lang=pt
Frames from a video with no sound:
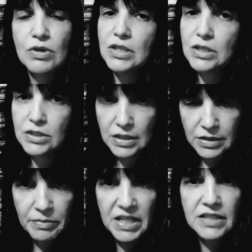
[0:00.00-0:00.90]
e, e
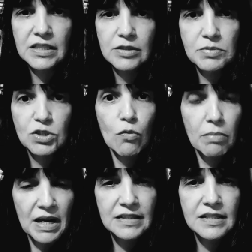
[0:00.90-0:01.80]
também atendeu
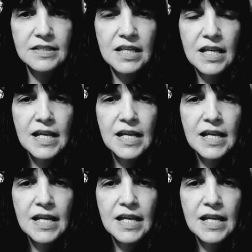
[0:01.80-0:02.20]
psicopatas,